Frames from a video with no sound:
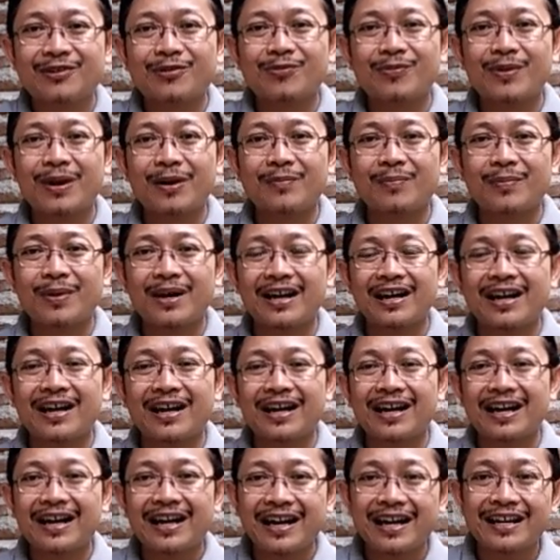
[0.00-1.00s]
Wama
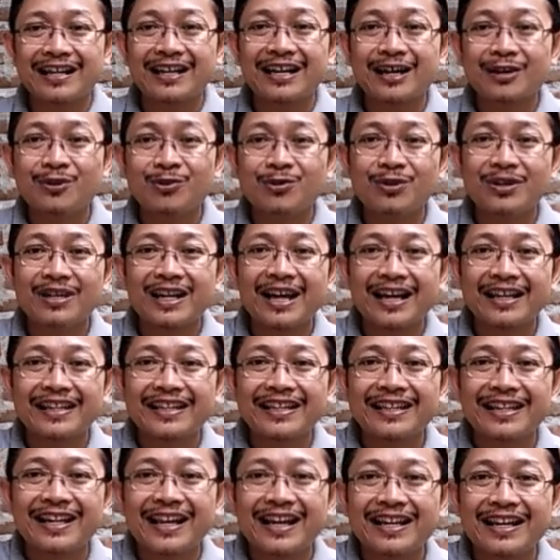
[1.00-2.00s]
ahana ahanahunna
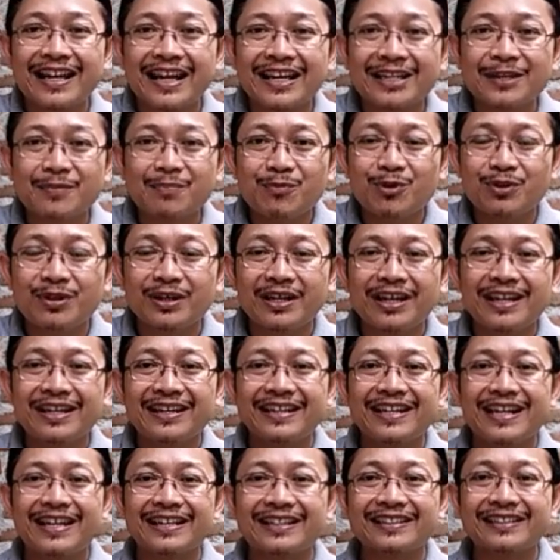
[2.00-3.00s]
illa laimun
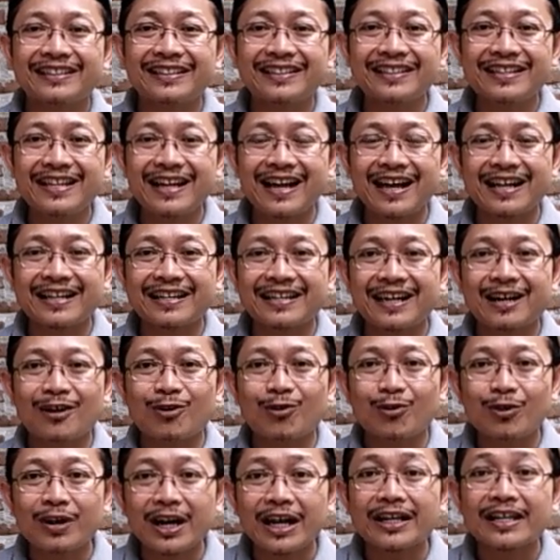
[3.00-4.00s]
dan tidak ada
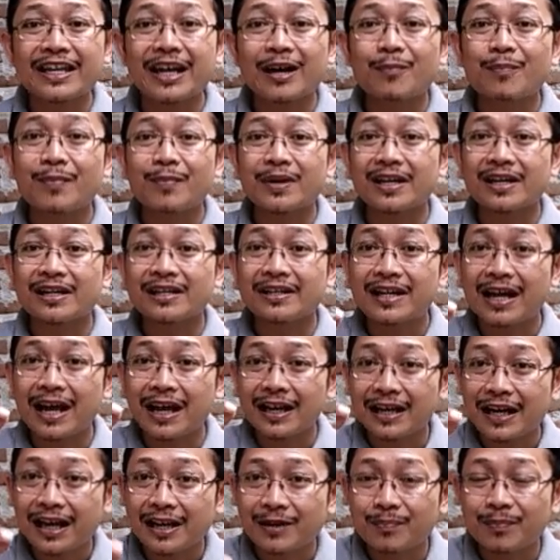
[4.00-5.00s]
orang yang
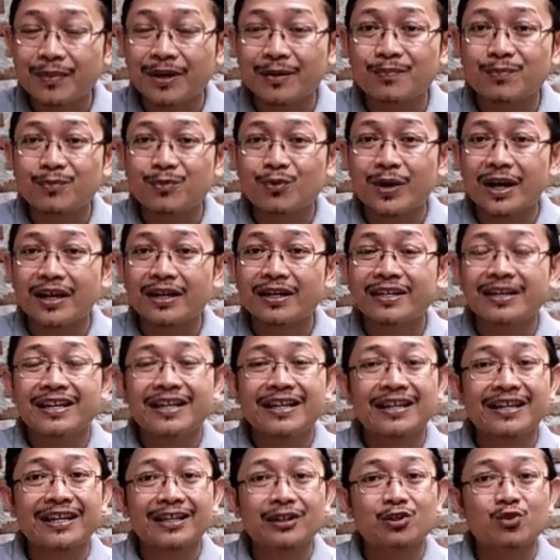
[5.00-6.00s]
merendahkan perempuan
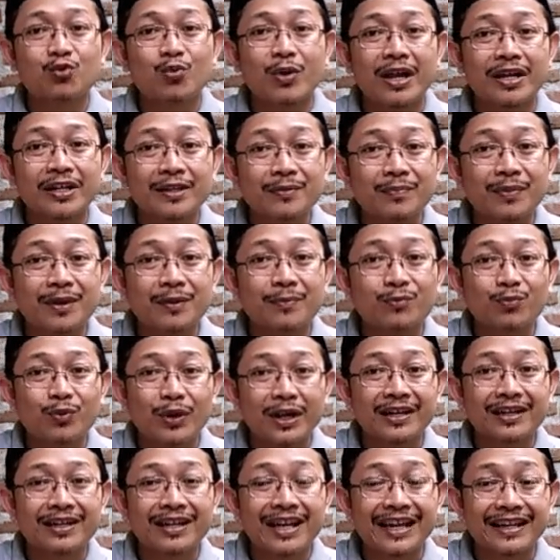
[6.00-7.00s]
kecuali
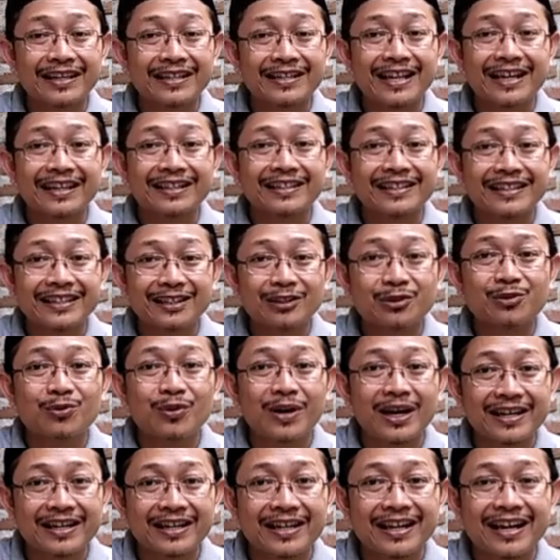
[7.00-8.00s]
perempuan laki-laki itu
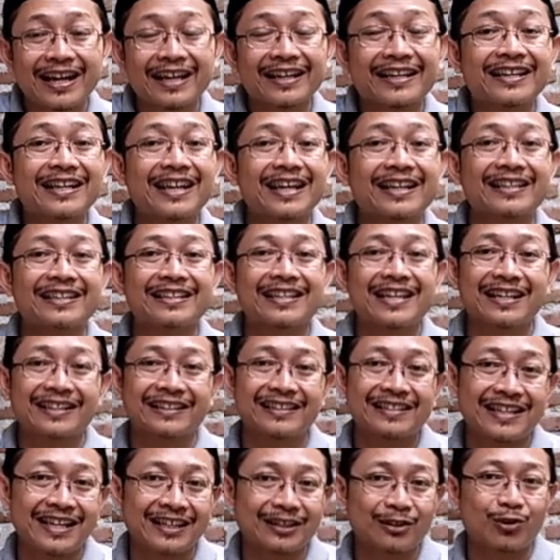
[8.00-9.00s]
adalah laki-laki yang
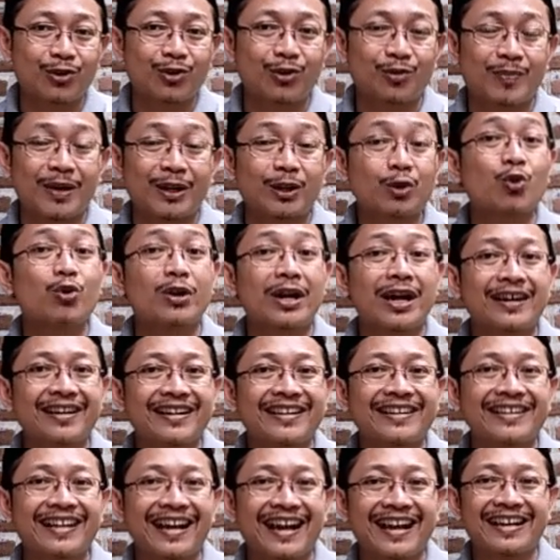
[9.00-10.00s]
tidak terhormat orang
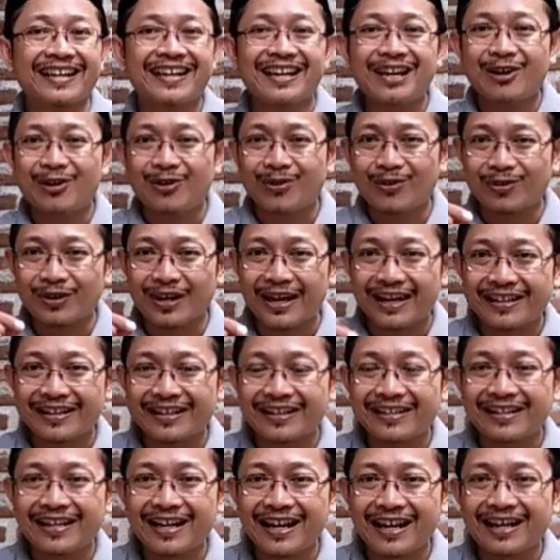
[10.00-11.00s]
rendah orang
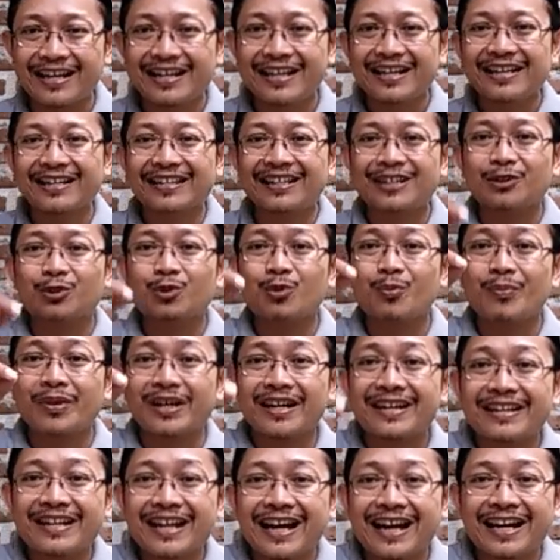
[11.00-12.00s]
rendah itu
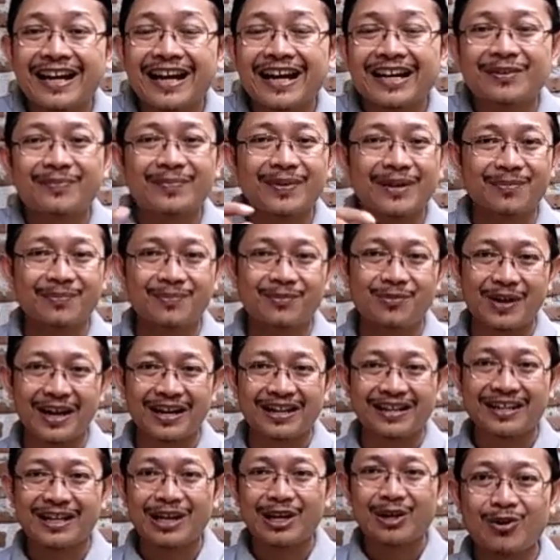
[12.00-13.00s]
merendahkan perempuan
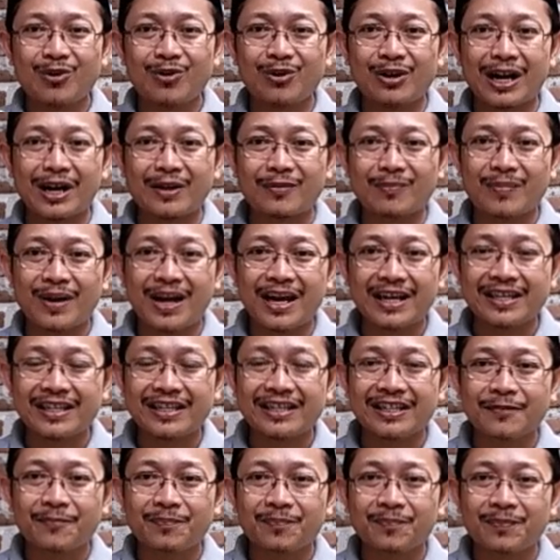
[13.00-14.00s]
orang
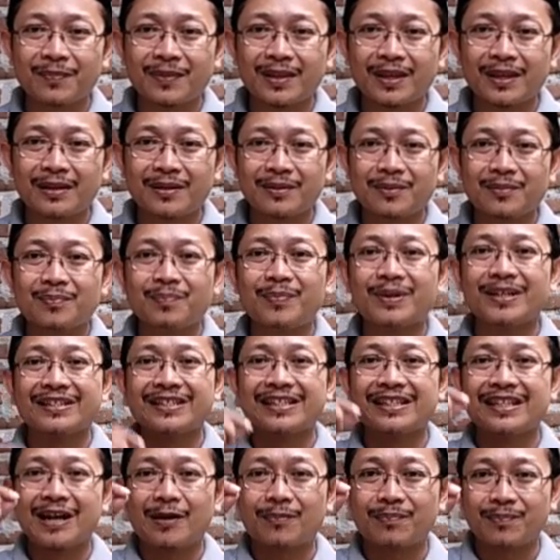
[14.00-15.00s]
baik
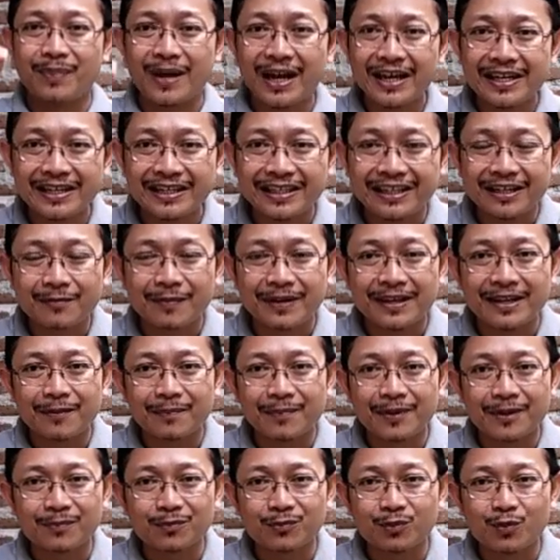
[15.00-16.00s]
bersikap baik kepada
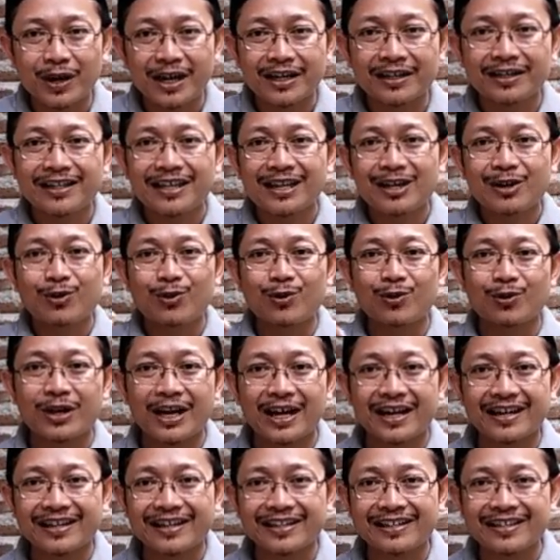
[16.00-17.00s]
perempuan
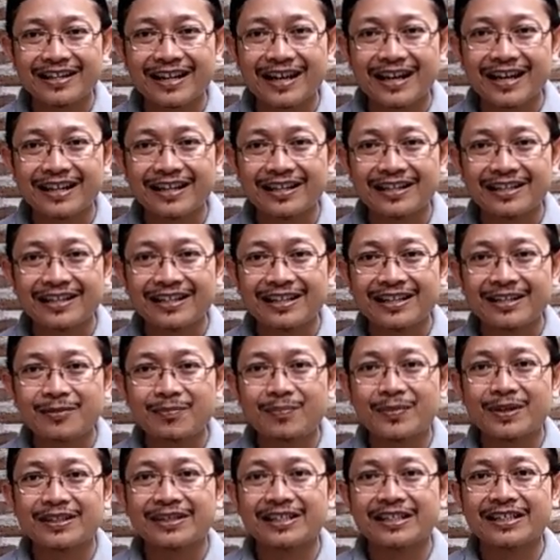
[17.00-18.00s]
orang rendah
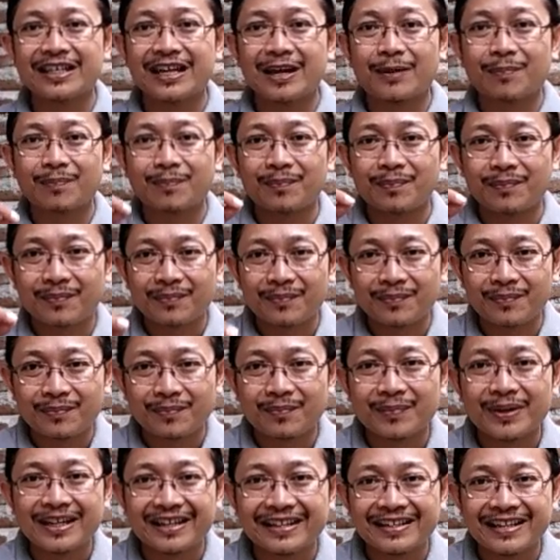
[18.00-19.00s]
bersikap
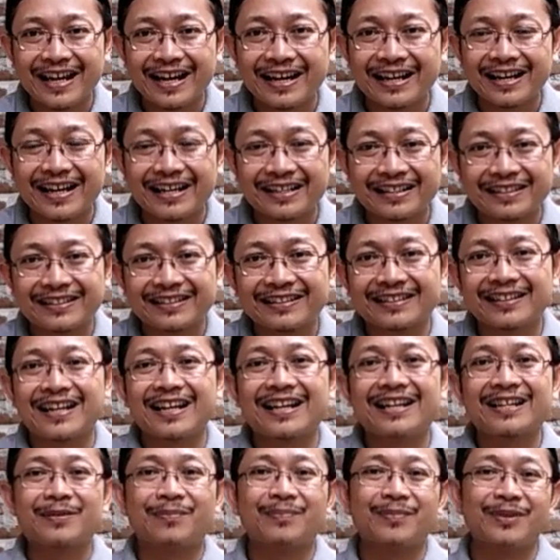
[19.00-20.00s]
merendahkan
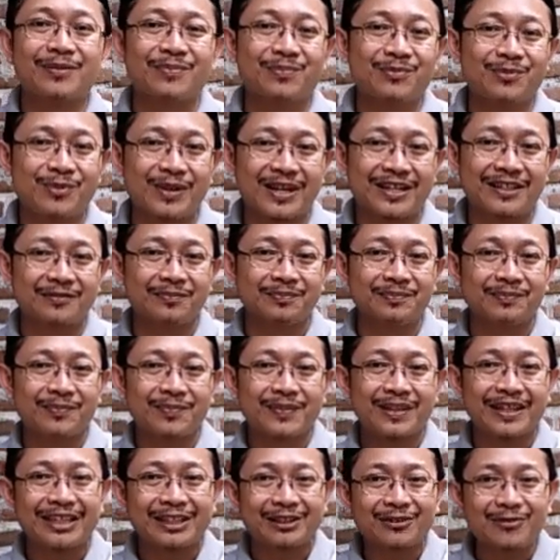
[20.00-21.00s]
terhadap perempuan
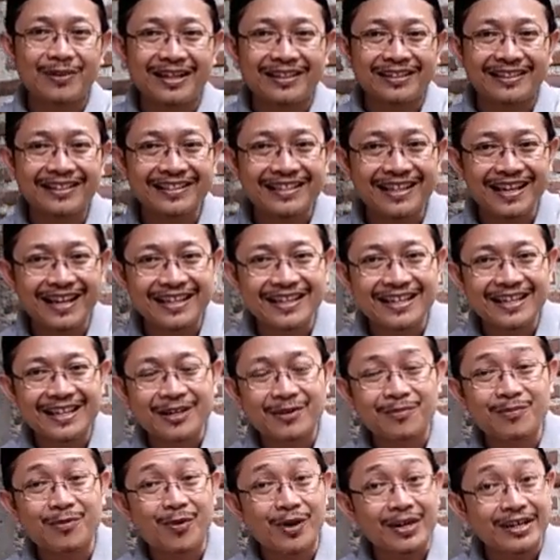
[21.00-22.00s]
itu artinya
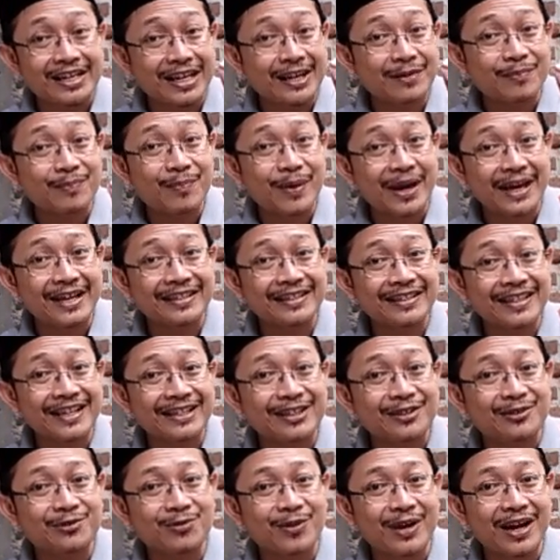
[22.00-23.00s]
bahwa dalam bait yang
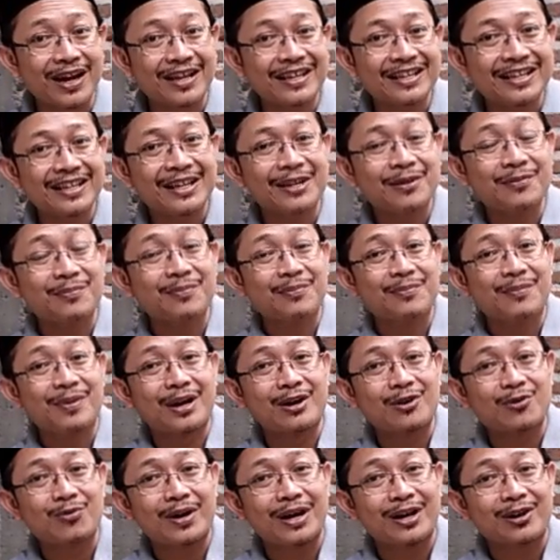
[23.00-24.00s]
kedua
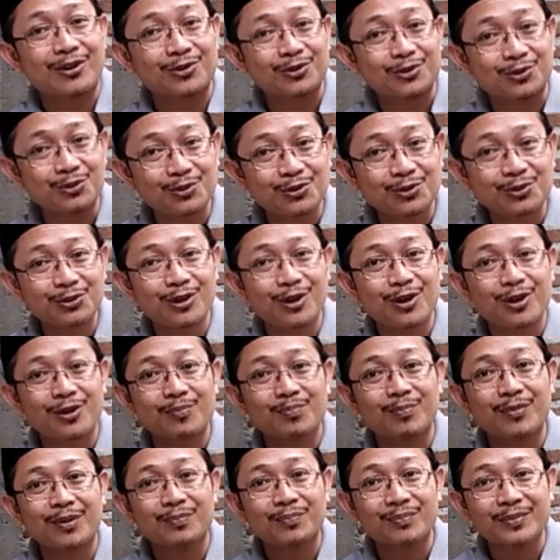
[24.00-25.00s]
bahwa Rasulullah
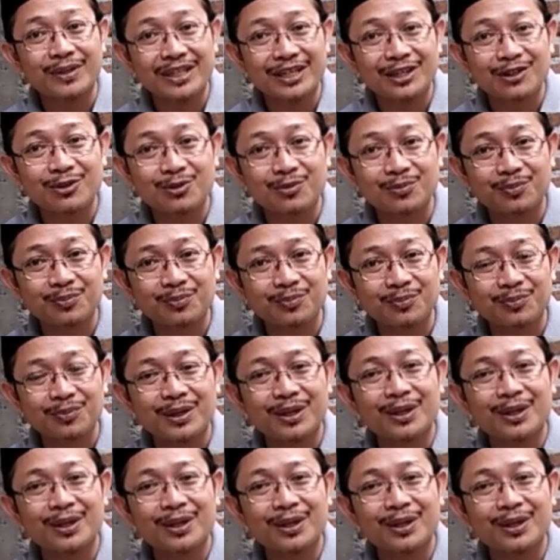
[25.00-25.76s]
meminum